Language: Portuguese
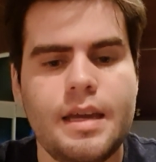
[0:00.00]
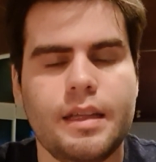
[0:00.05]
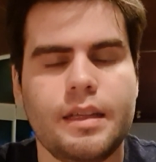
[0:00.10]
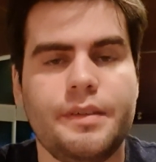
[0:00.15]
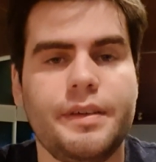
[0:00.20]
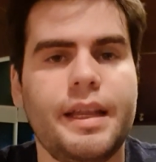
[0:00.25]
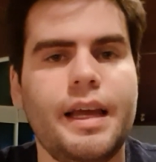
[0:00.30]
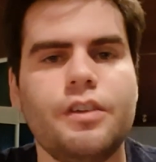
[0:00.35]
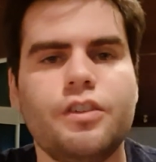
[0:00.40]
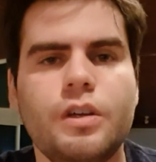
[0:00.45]
Na
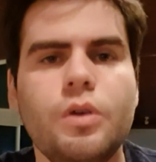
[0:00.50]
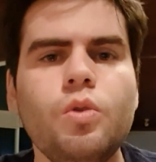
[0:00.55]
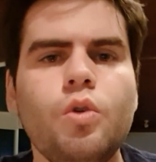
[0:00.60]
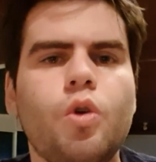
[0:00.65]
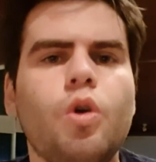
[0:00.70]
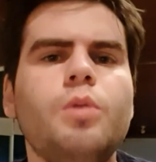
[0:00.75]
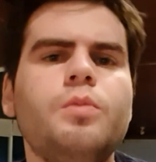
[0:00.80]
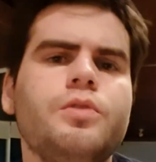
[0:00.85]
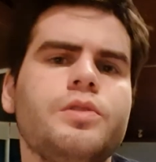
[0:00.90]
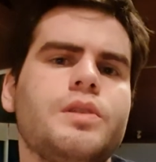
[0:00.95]
verdade, não
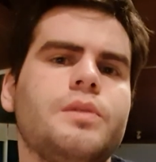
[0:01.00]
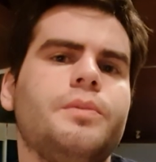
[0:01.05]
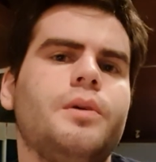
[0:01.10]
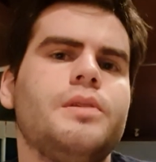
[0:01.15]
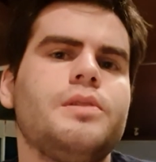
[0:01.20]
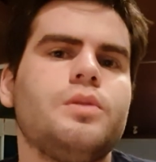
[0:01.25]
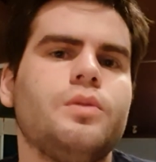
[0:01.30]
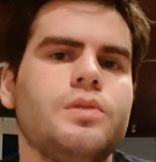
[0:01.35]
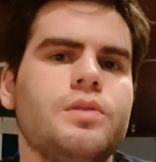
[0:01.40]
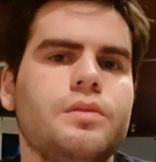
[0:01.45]
como você
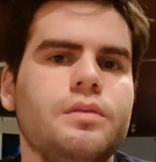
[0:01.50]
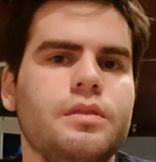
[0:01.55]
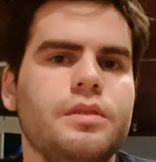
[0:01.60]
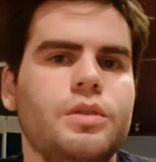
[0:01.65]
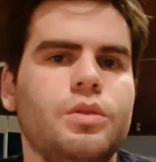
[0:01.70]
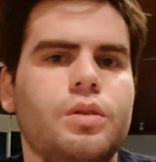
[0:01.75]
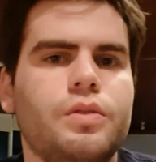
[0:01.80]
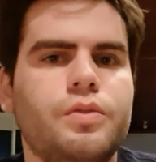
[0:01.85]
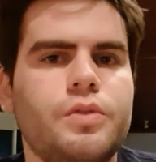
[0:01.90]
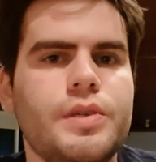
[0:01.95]
pode ser um
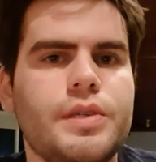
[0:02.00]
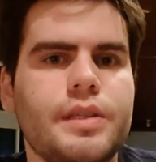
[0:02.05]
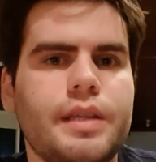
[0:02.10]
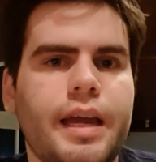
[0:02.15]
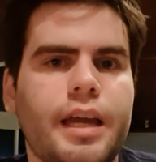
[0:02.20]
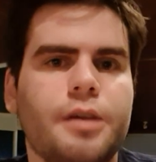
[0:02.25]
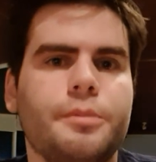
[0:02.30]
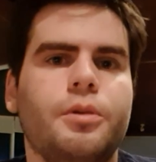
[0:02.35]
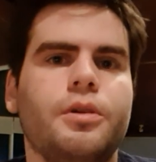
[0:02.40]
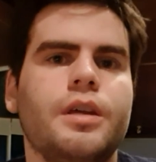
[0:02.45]
desenvolvedor full
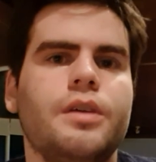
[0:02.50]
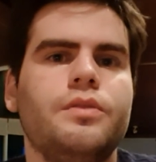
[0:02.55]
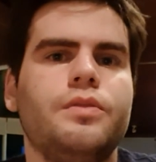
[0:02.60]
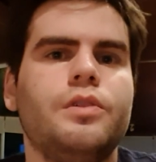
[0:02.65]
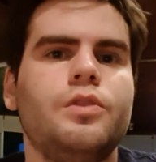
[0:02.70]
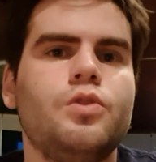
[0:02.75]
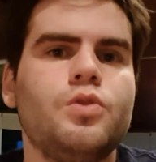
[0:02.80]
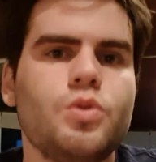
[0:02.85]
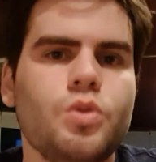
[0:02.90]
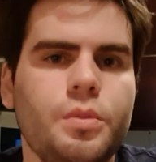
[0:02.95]
stack, porque
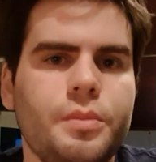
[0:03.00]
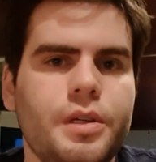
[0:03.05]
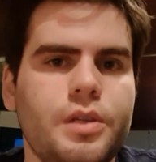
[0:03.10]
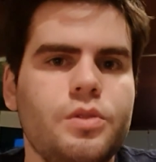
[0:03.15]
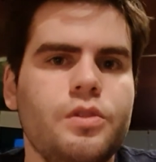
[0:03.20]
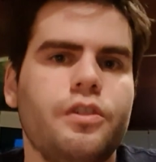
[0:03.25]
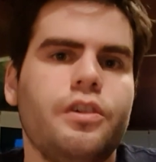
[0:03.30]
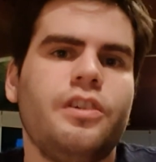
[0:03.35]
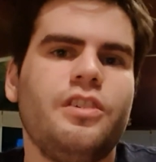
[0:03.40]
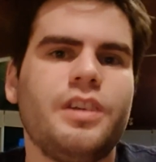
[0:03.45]
vídeo sobre
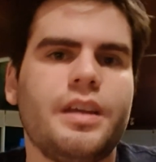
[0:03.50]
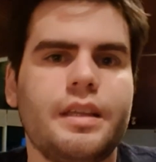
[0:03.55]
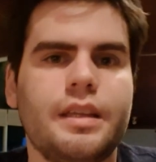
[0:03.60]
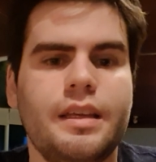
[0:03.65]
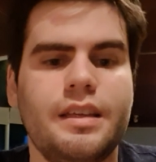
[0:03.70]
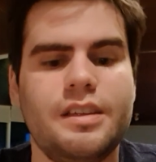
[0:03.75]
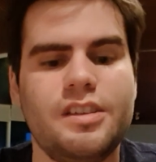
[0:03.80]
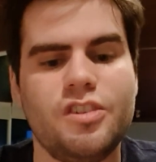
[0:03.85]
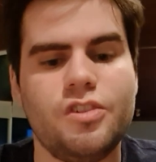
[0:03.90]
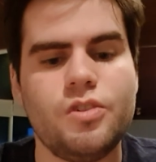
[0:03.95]
isso a gente já
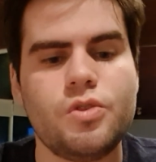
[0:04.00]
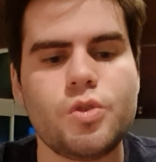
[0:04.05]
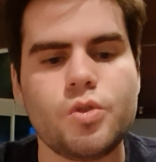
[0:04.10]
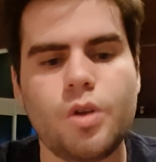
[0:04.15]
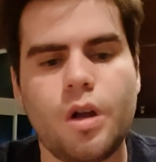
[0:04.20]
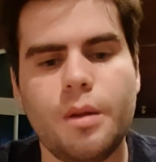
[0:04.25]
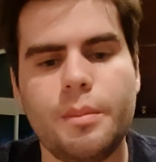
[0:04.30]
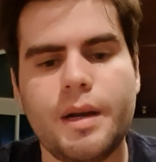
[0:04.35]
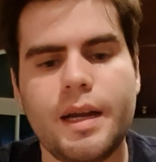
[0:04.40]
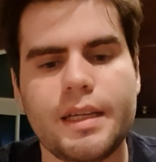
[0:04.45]
tem de
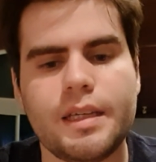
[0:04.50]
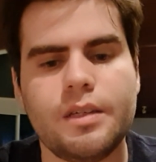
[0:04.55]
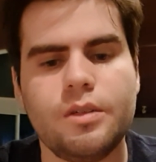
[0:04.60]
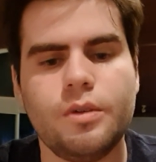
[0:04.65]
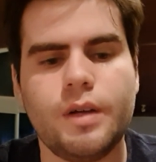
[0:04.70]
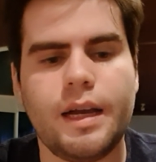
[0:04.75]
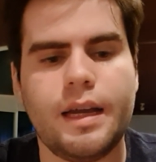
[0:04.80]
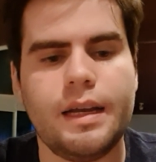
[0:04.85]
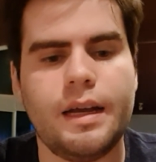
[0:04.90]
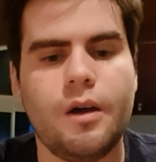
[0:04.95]
sobra aqui no
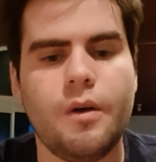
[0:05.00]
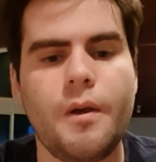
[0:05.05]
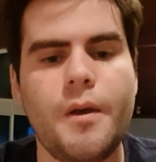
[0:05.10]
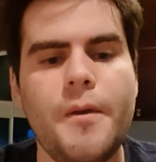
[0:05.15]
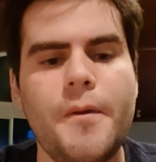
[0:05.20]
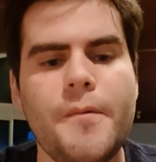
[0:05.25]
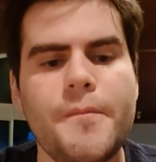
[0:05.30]
canal.